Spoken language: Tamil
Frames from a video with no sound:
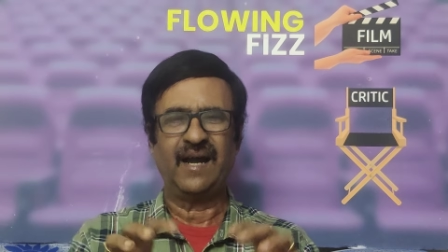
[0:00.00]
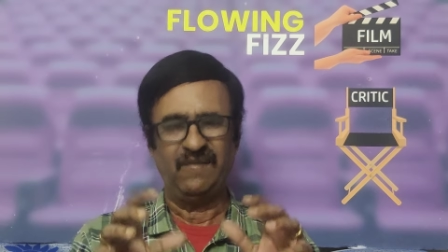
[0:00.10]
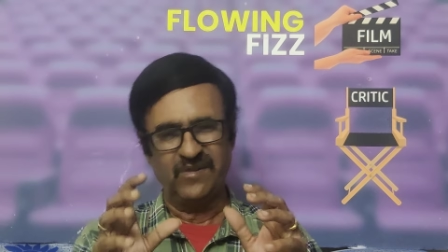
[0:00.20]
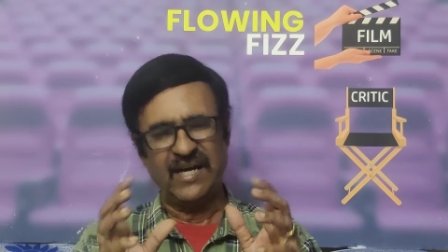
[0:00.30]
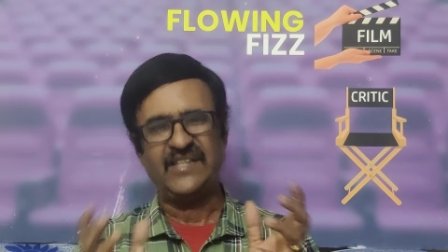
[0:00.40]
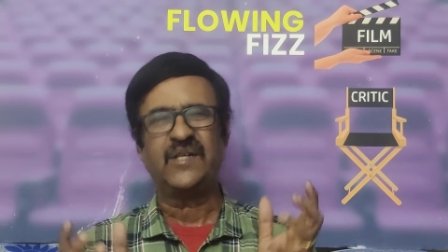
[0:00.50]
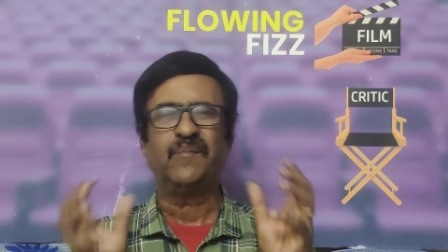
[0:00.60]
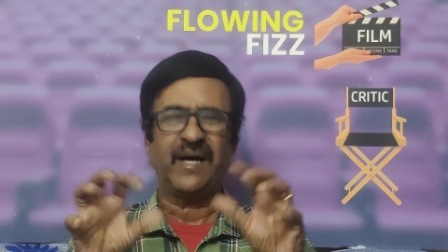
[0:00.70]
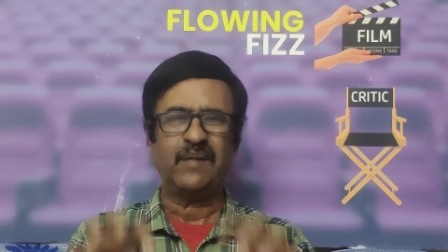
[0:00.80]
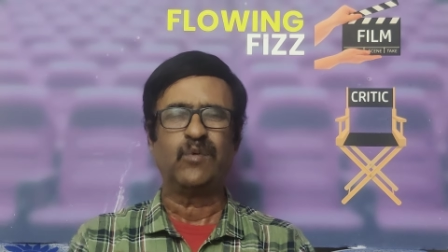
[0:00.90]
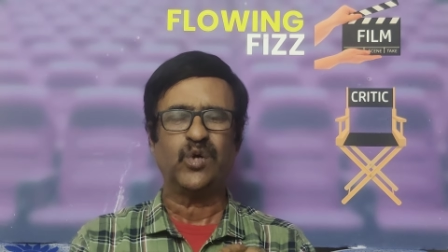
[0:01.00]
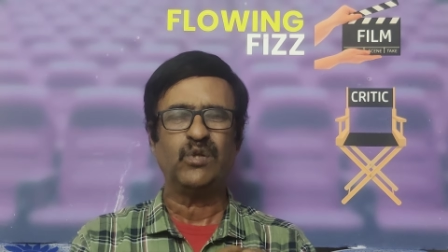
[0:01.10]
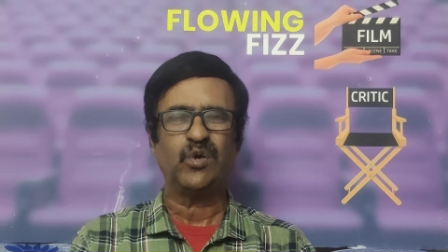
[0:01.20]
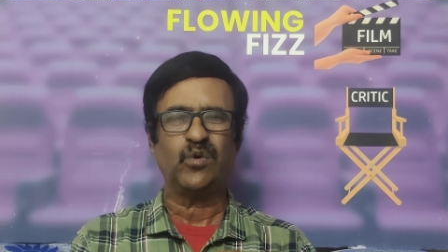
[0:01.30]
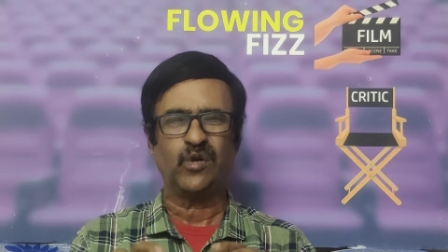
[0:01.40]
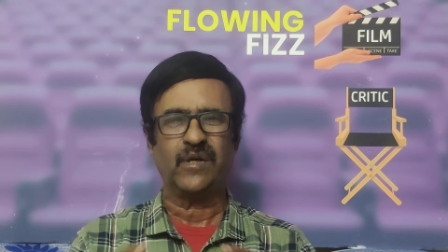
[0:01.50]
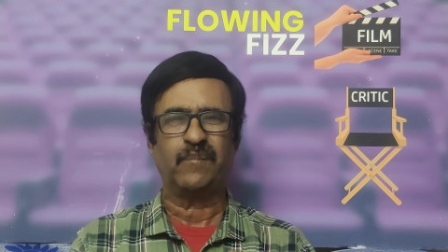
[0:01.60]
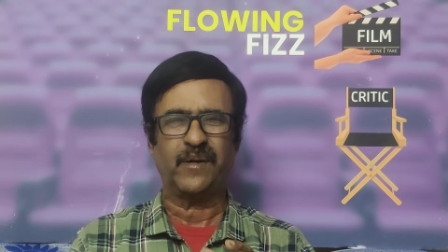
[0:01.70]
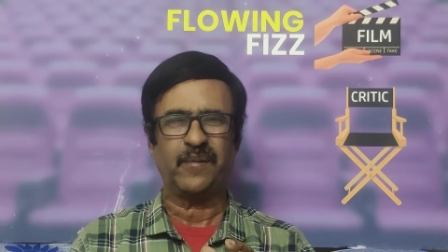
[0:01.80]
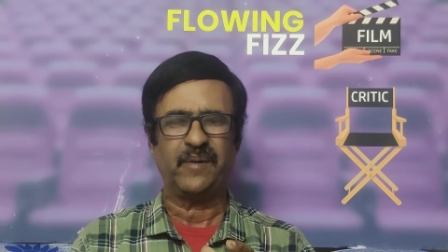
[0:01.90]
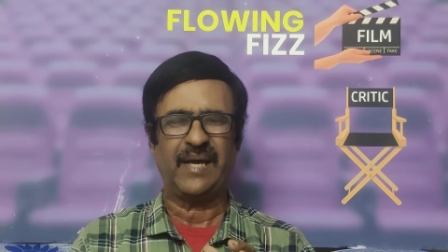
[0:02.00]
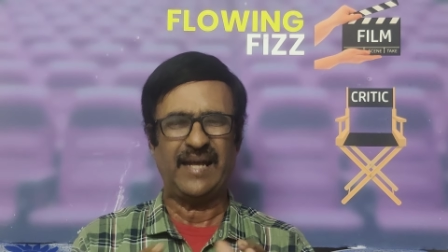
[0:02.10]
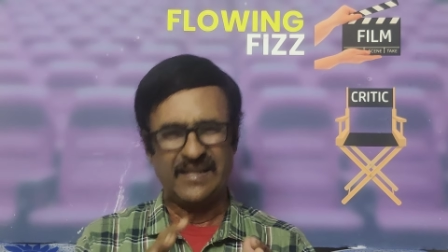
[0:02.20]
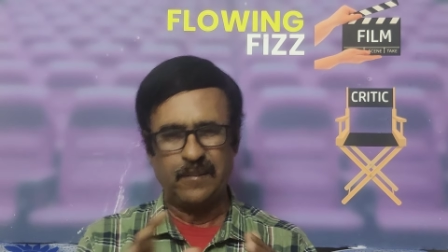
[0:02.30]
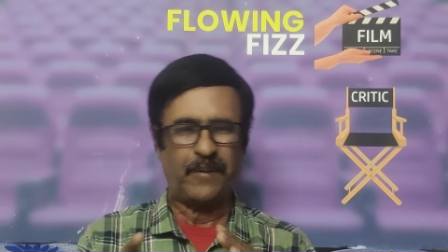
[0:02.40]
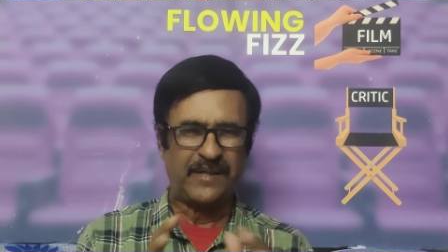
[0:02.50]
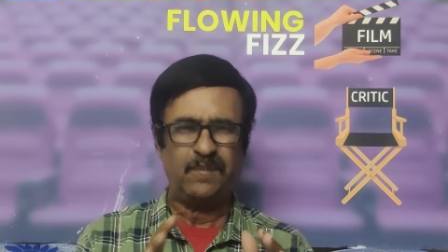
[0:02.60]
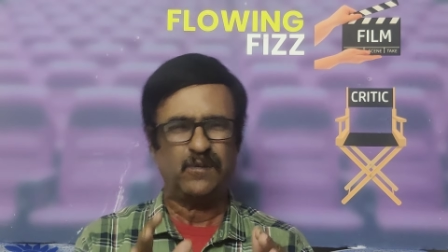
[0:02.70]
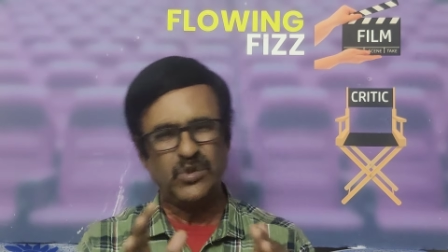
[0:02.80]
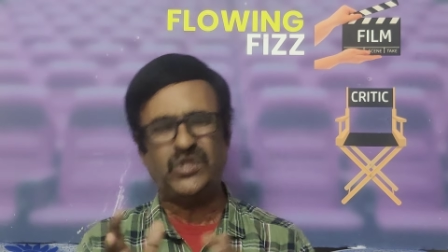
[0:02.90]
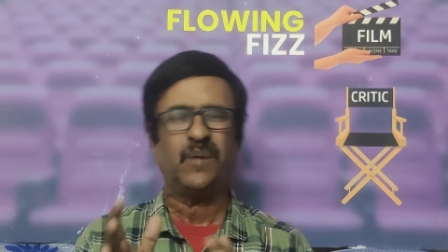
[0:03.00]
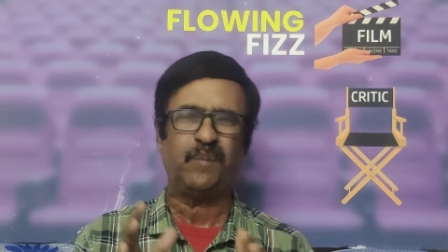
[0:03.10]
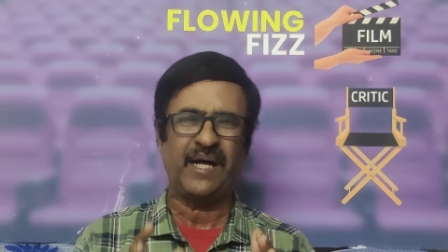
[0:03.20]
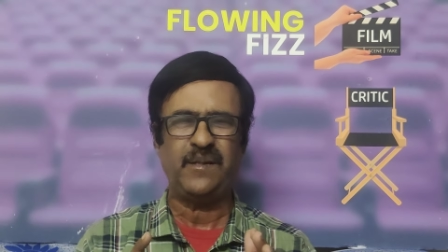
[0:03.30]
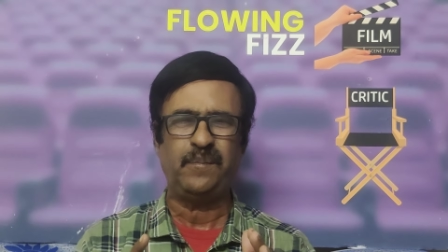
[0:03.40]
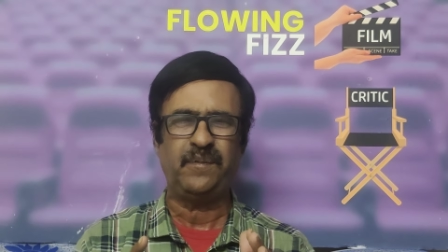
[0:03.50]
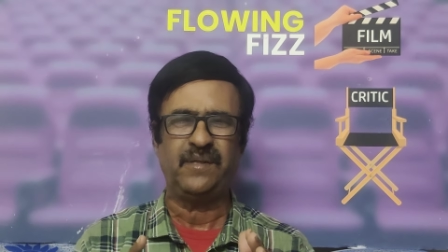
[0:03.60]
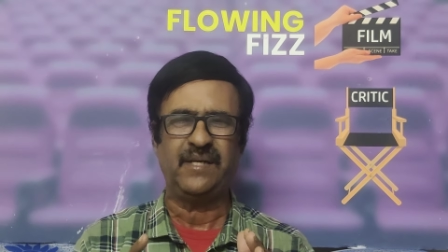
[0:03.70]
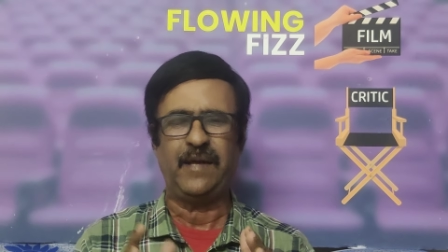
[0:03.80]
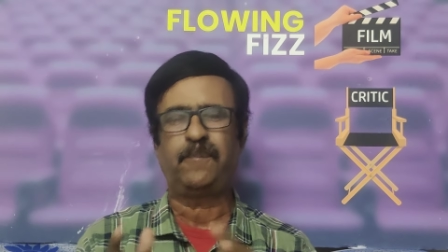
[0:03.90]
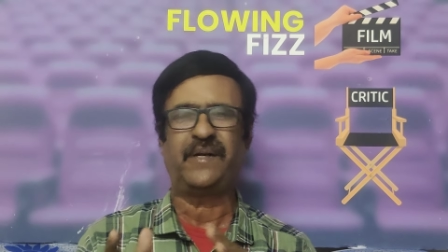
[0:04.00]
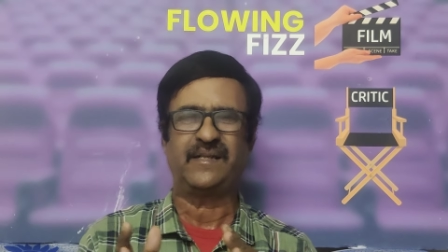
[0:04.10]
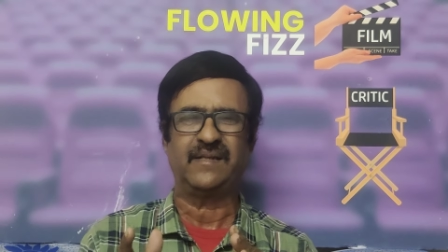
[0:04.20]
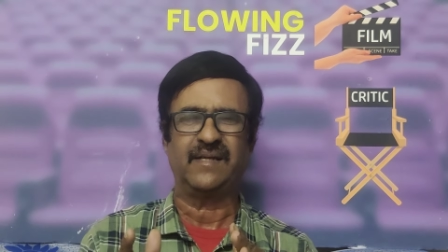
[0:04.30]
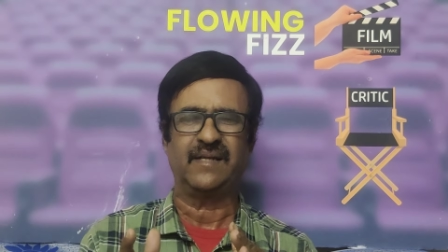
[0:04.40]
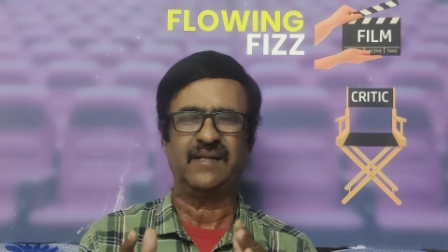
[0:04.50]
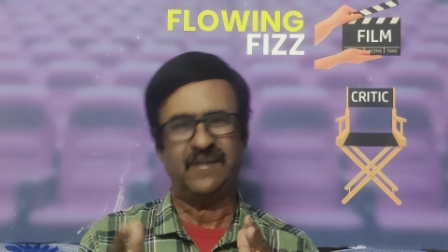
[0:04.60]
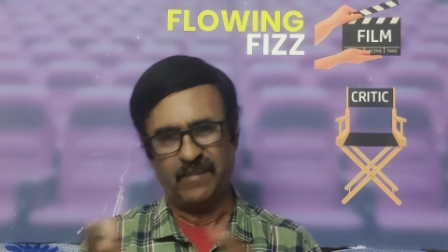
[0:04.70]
அளவுக்கு அதிகமான முக்கியத்துவம் கொடுக்கப்பட்டமையால் அந்த படத்துக்கு கொஞ்சம் பாதிப்பு ஏற்பட்டதுங்கிறது